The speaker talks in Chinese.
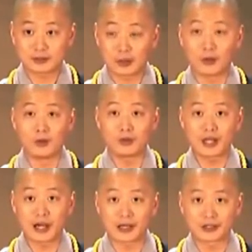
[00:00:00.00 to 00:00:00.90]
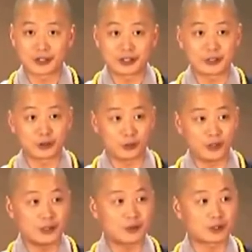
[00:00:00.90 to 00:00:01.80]
同样可以
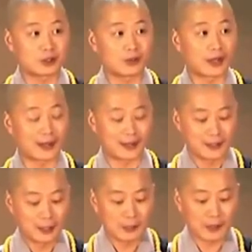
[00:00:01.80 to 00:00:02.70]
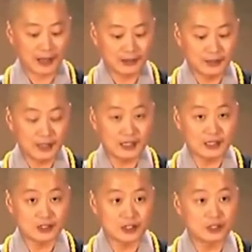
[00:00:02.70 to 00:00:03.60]
回过头来把
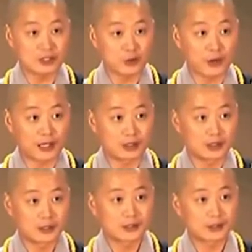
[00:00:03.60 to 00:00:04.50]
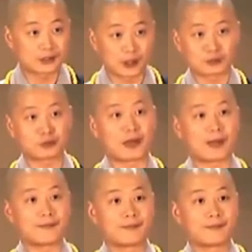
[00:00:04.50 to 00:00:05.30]
内心的快乐给找出来。